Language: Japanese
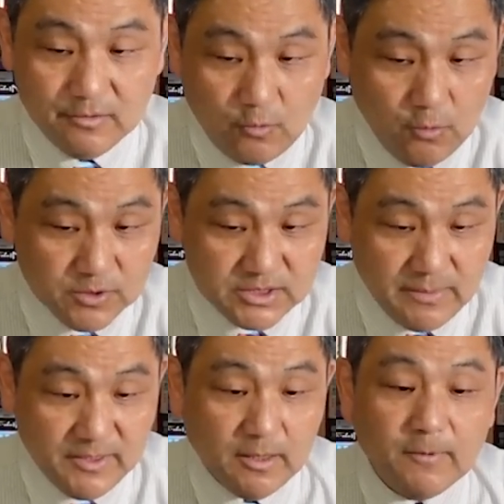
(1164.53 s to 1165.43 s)
こうして
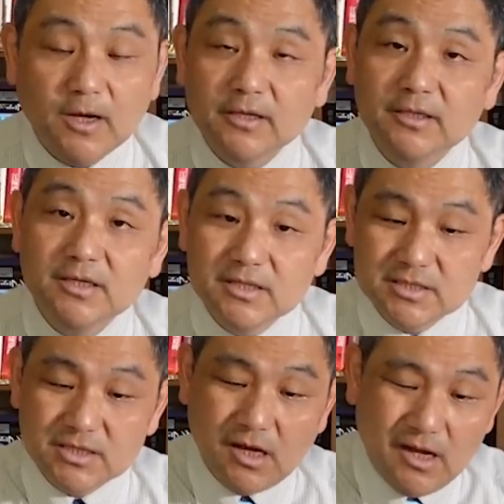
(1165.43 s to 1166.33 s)
みた場合に
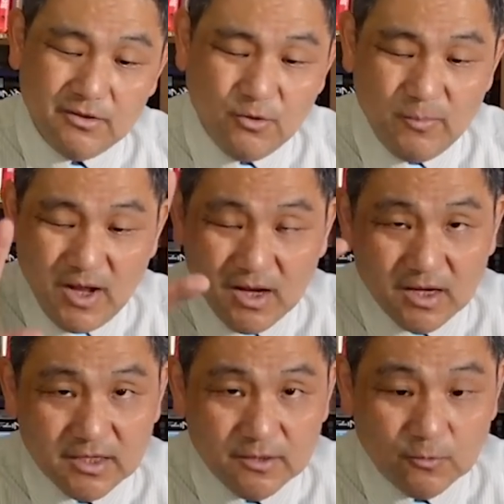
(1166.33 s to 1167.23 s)
市販の
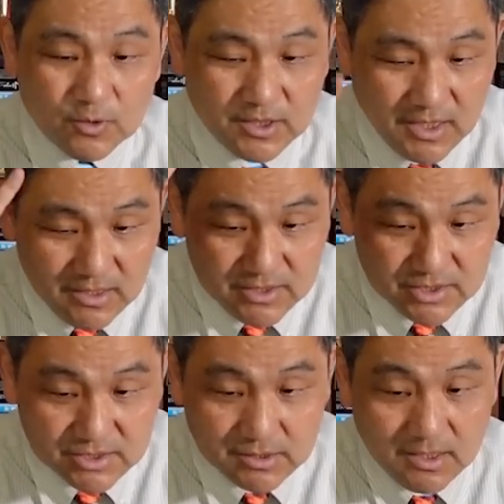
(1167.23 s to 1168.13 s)
マーガリンを危険
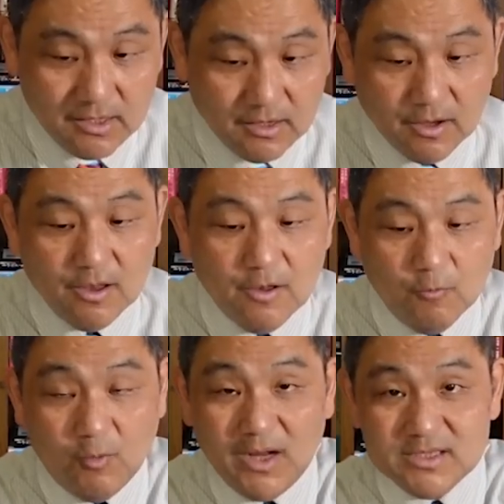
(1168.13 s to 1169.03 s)
視して
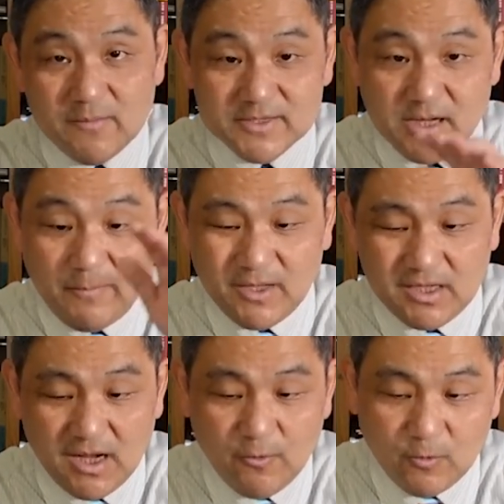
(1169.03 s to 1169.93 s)
わざわざ
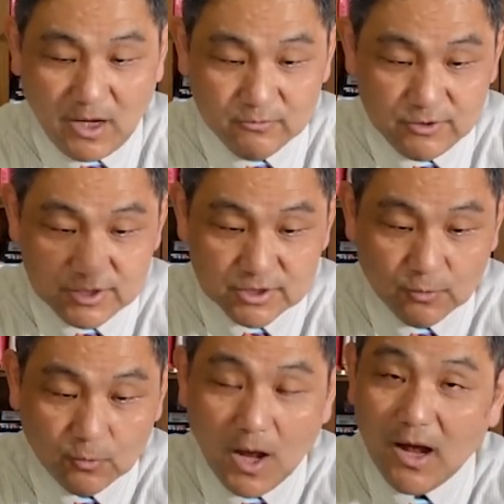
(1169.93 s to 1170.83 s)
バターを買う必
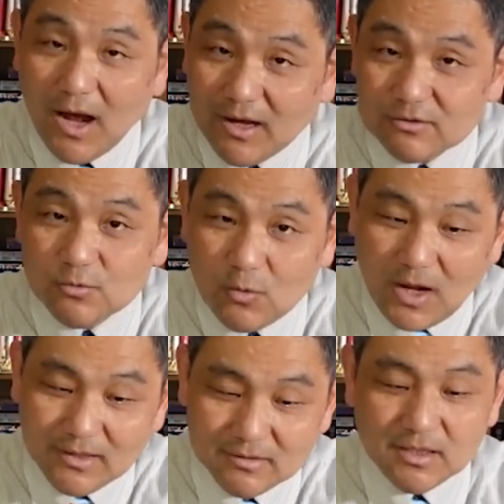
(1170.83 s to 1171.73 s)
要があるの
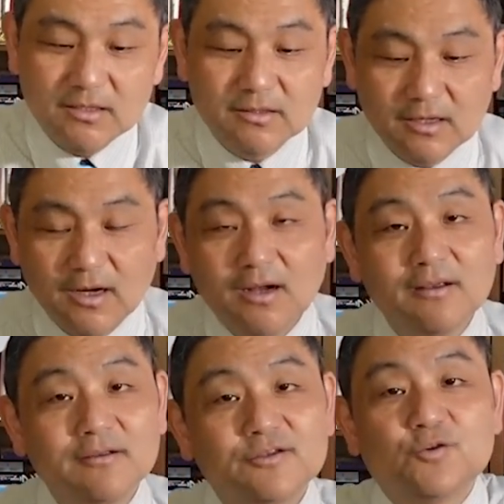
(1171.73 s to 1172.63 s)
かって言ったら
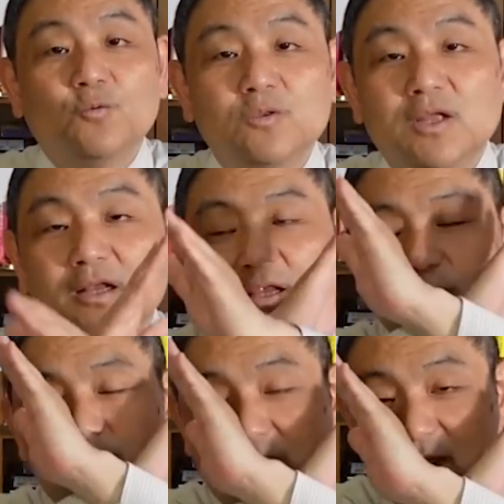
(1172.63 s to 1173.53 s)
そんな理
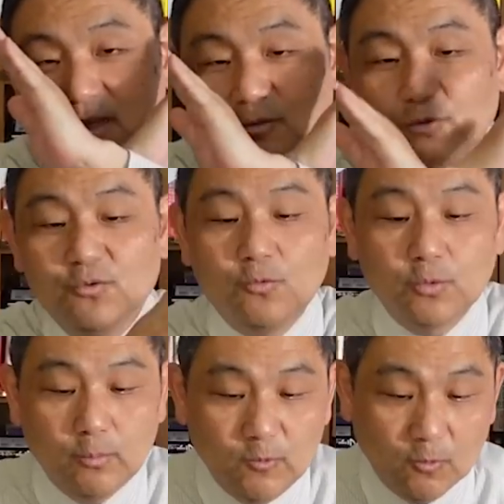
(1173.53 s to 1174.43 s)
由はないというこ
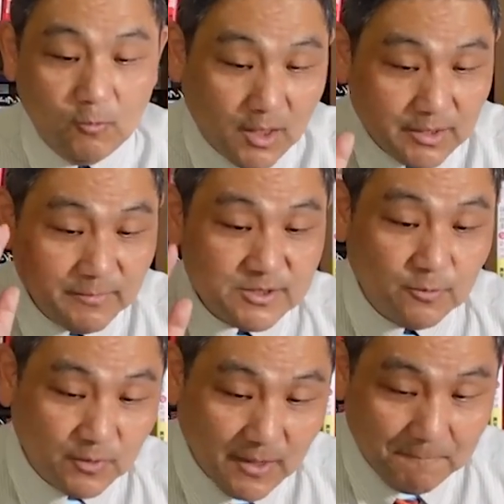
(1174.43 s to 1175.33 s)
ともわかります
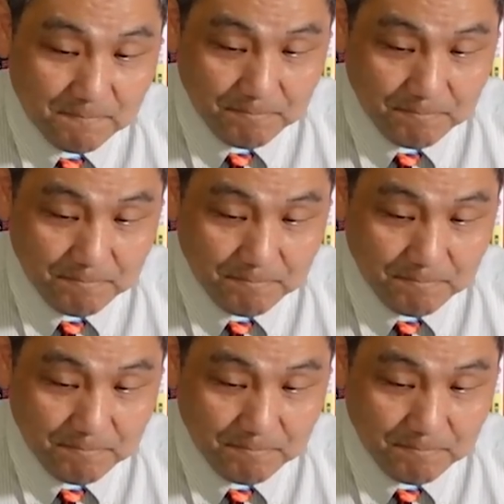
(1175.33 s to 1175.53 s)
よね。